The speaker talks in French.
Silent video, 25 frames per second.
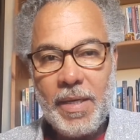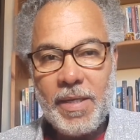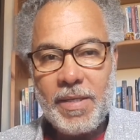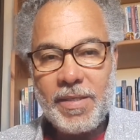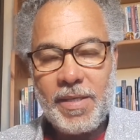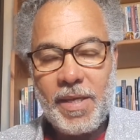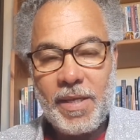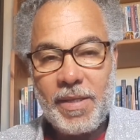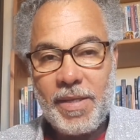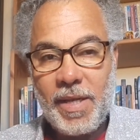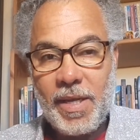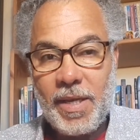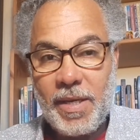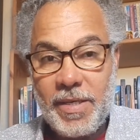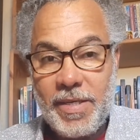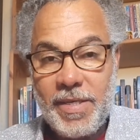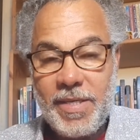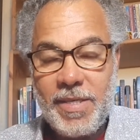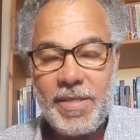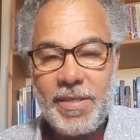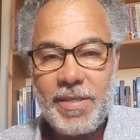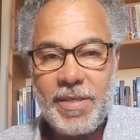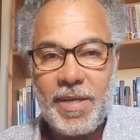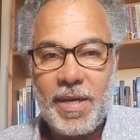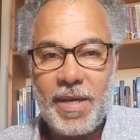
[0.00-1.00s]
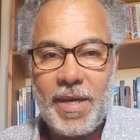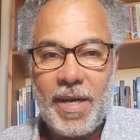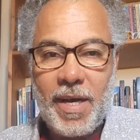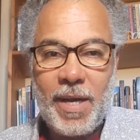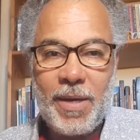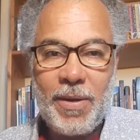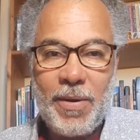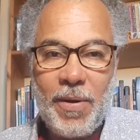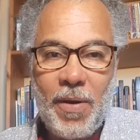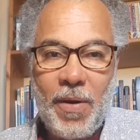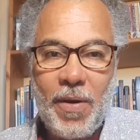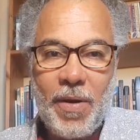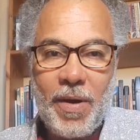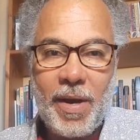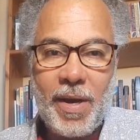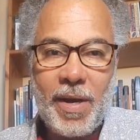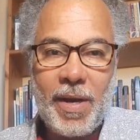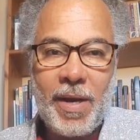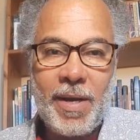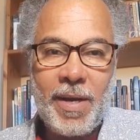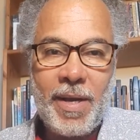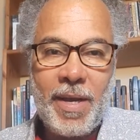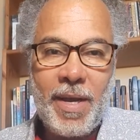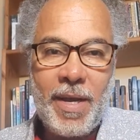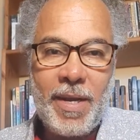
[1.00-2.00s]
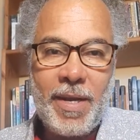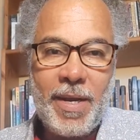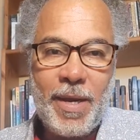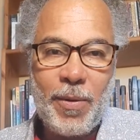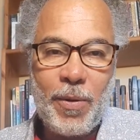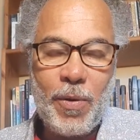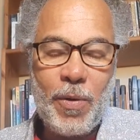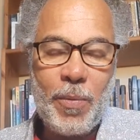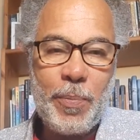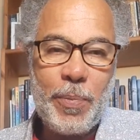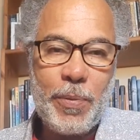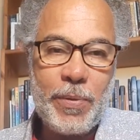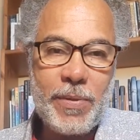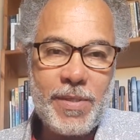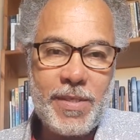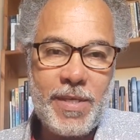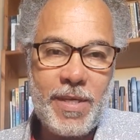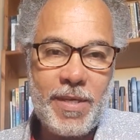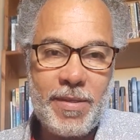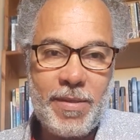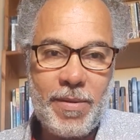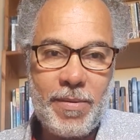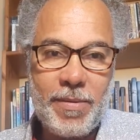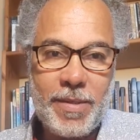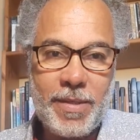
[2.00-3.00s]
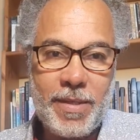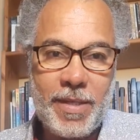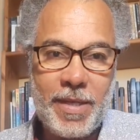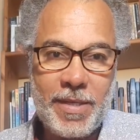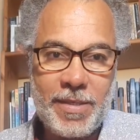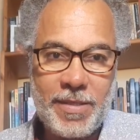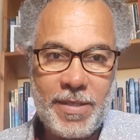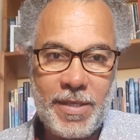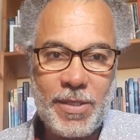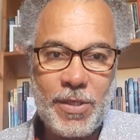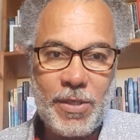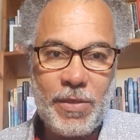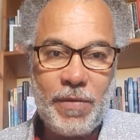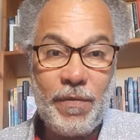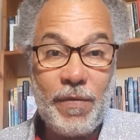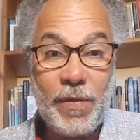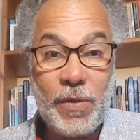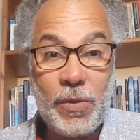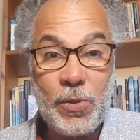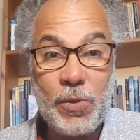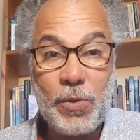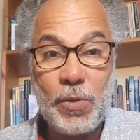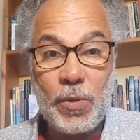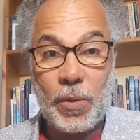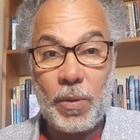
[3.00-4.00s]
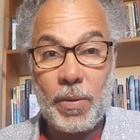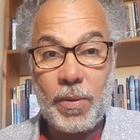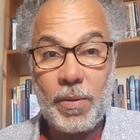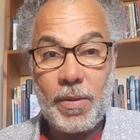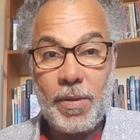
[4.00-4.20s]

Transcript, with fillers: Cette Église, alors, euh, elle est composée de, des individus.